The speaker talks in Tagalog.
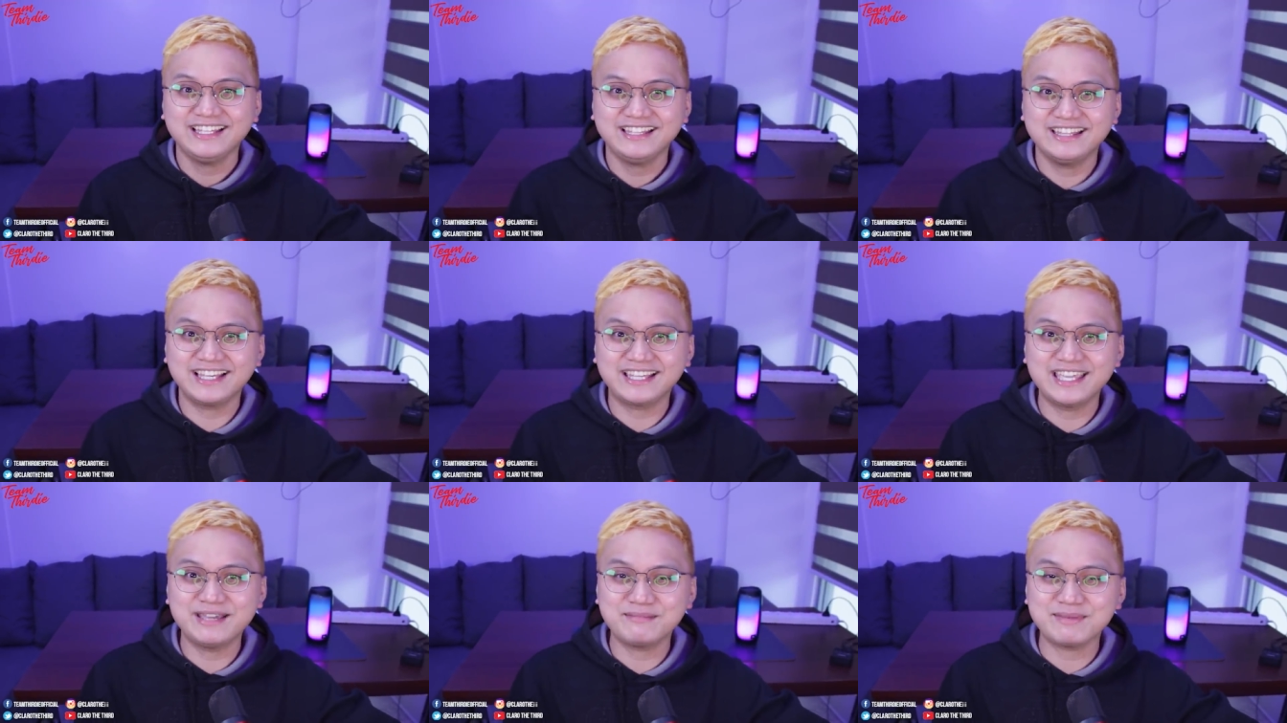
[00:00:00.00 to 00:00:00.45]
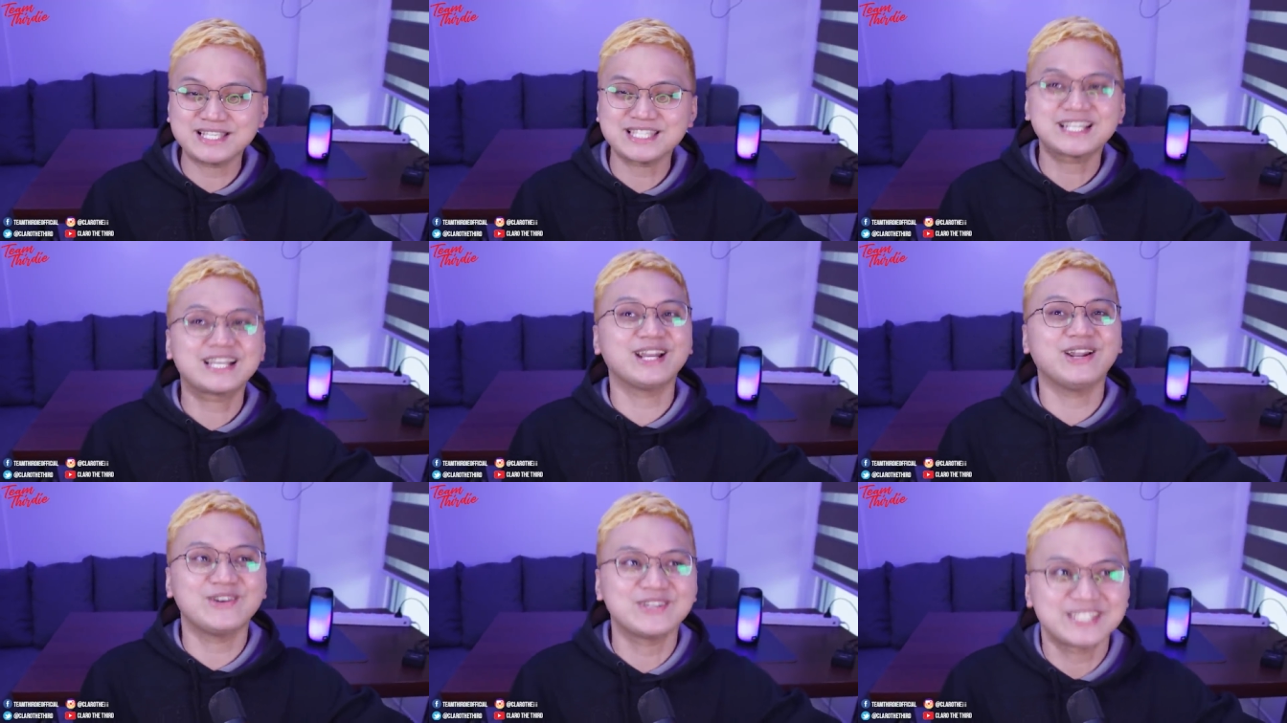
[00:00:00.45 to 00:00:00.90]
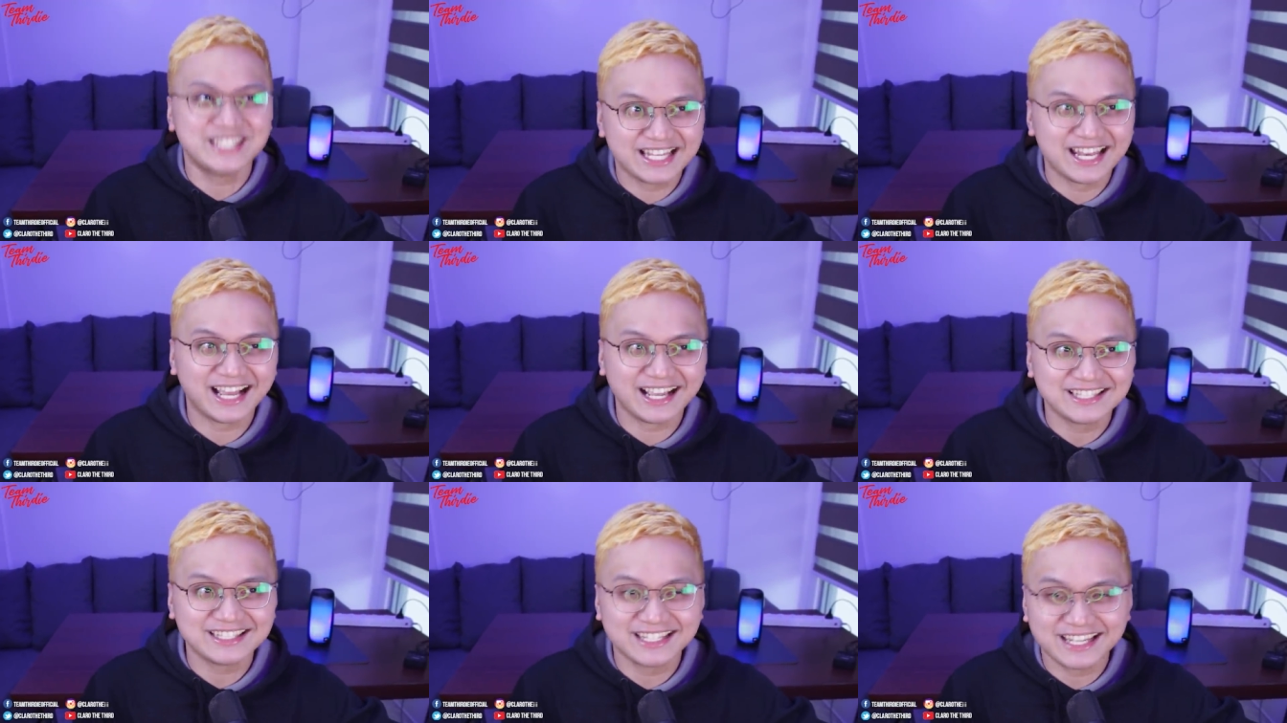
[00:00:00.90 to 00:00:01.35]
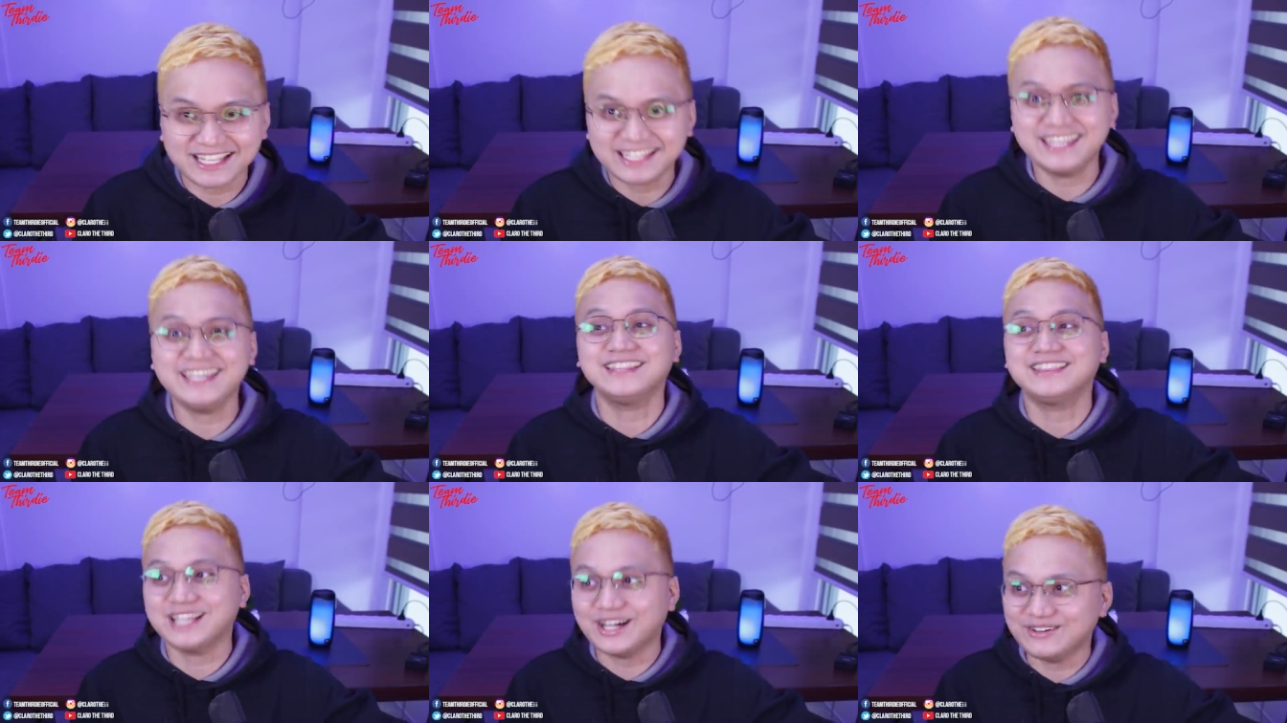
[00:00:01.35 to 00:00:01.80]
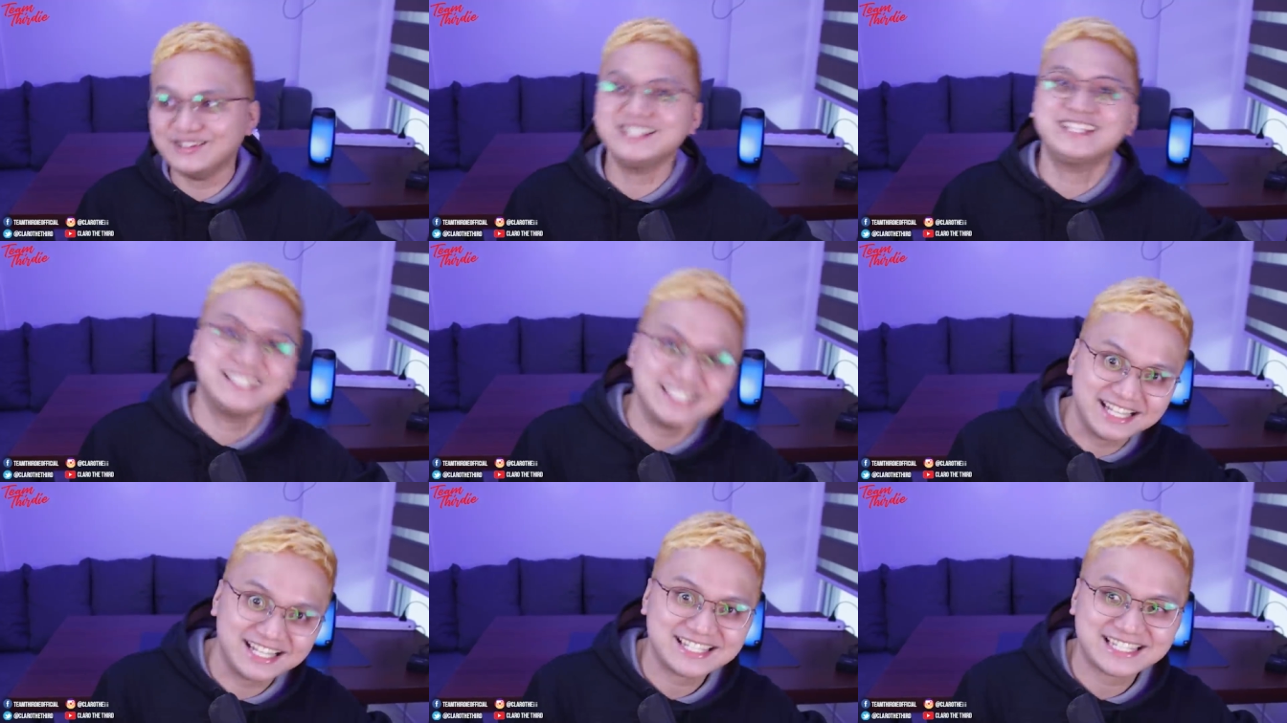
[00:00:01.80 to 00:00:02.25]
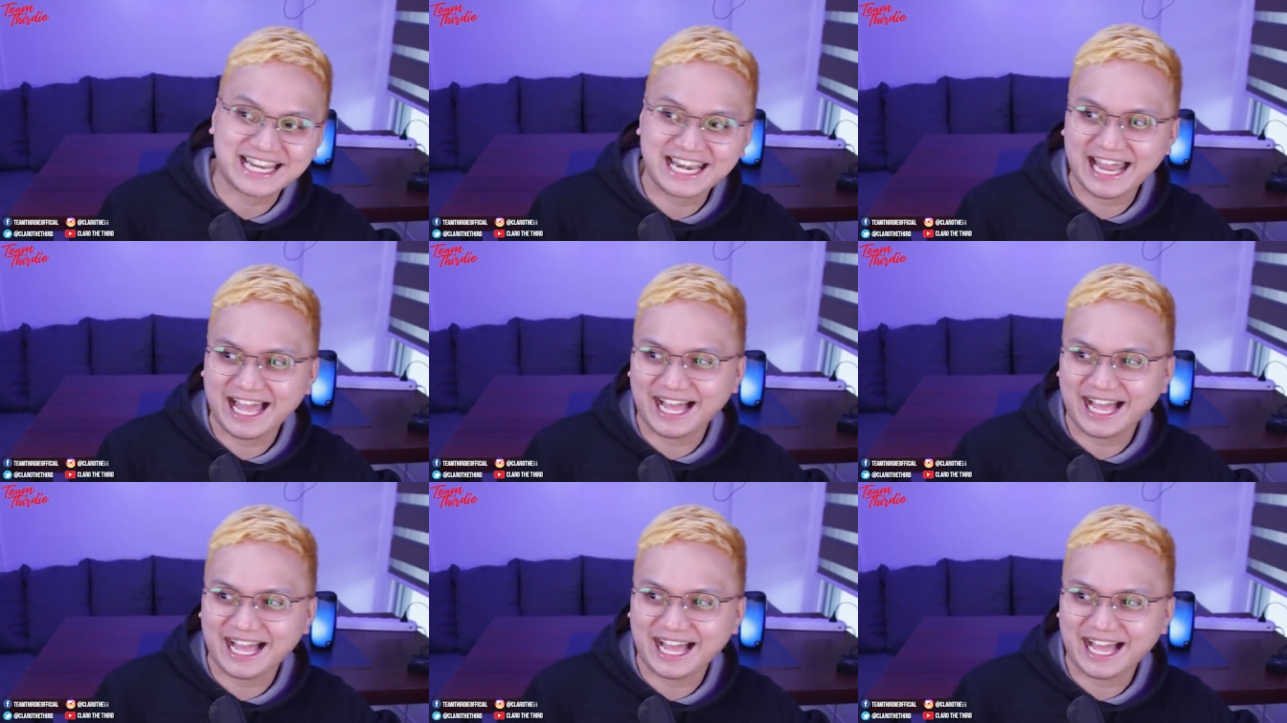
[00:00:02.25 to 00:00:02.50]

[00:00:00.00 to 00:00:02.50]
naging mas close sila kasi nagkita ulit sila sa